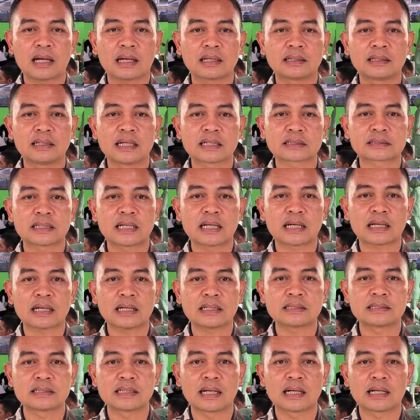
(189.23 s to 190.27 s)
akan
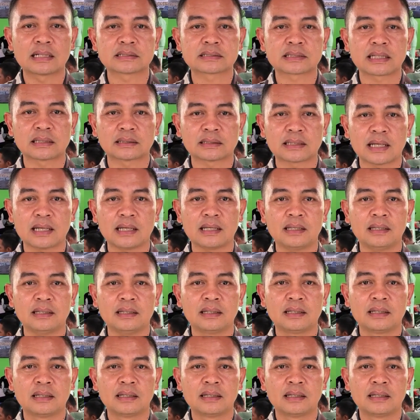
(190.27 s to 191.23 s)
dilaksanakan jalan santai